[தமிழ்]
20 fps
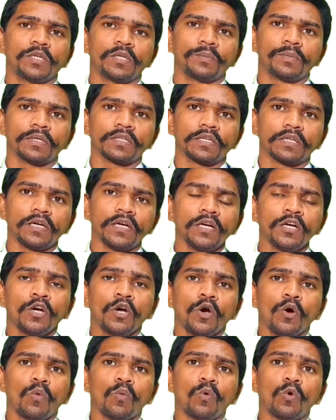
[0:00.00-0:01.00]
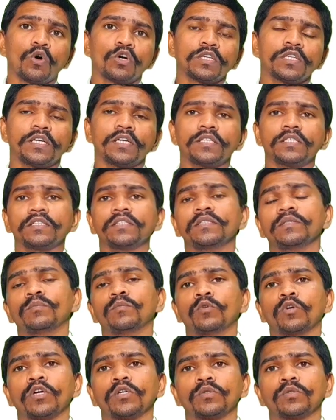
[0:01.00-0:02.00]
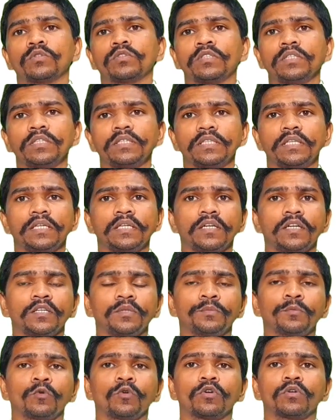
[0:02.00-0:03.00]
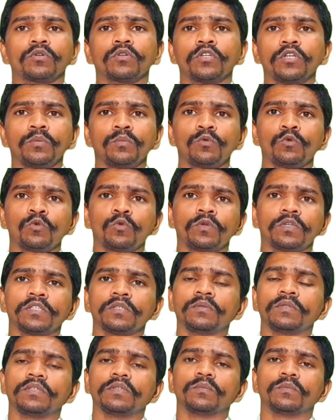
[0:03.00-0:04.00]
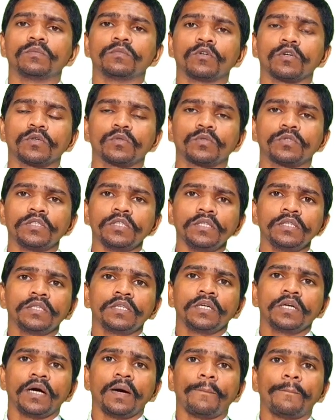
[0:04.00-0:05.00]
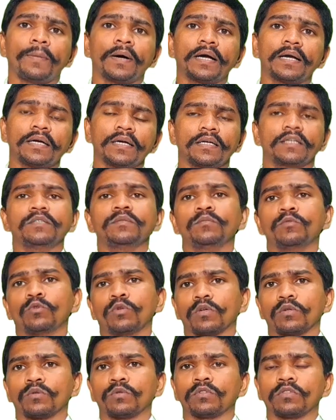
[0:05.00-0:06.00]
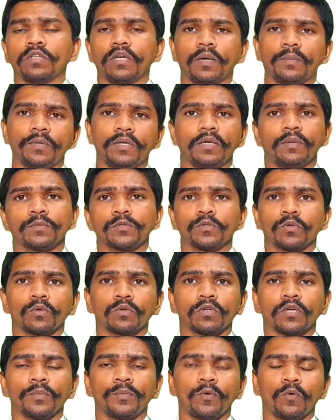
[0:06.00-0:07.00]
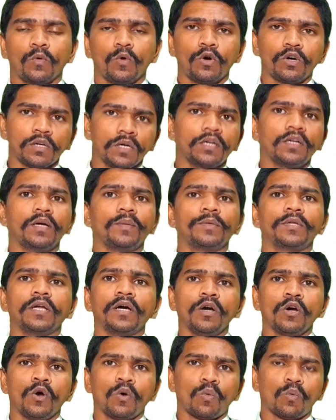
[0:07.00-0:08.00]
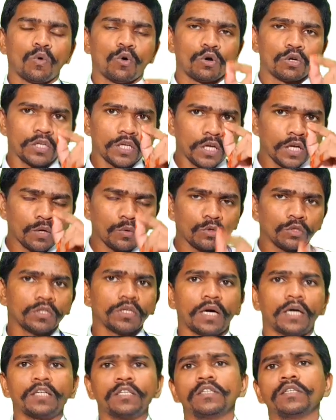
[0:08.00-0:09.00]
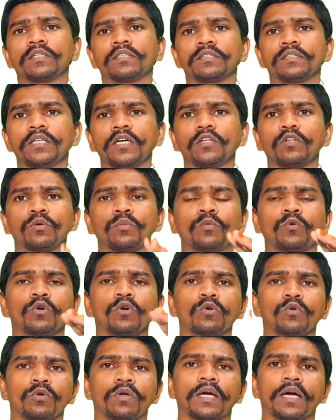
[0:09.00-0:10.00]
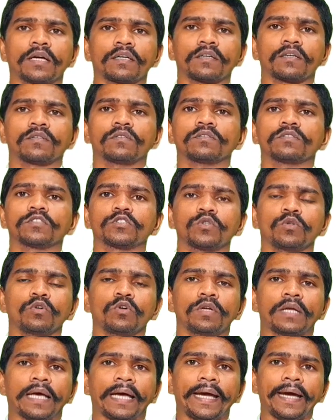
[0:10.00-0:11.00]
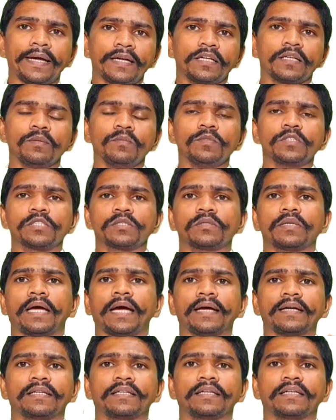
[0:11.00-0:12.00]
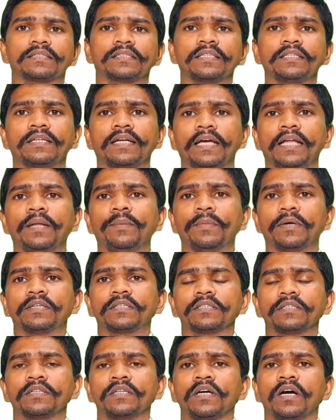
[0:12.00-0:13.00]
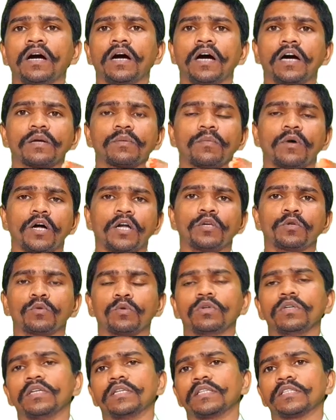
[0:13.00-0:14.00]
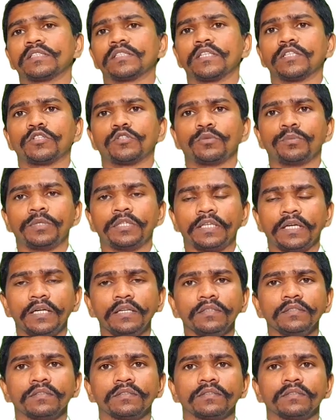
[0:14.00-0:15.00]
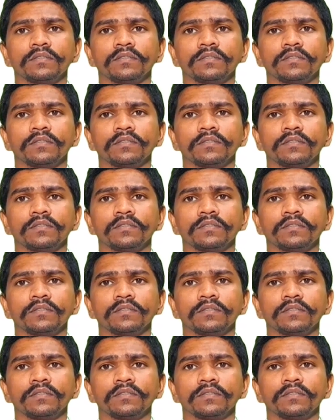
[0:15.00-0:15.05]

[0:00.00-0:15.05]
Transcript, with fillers: அப்படின்னு பார்த்தீங்கன்னா ஒரு அணு மூலக்கூறு ஈரணு மூலக்கூறு மூவணு மூலக்கூறு பல அணு மூலக்கூறு அப்படின்னு நம்ம சொல்கிறோம் இப்போ ஓர் அணு அப்படின்னா ஒரே ஒரு அணு இருந்து அது ஒரு மூலக்கூறாக ஆக்ட் ஆகும் ஸோ அன் ஆட்டம் இஸ் ஆக்டிங் அஸ் அன் எலிமெண்ட் ஆர் மாலிகூல் இட் இஸ் செட் டு பி அன்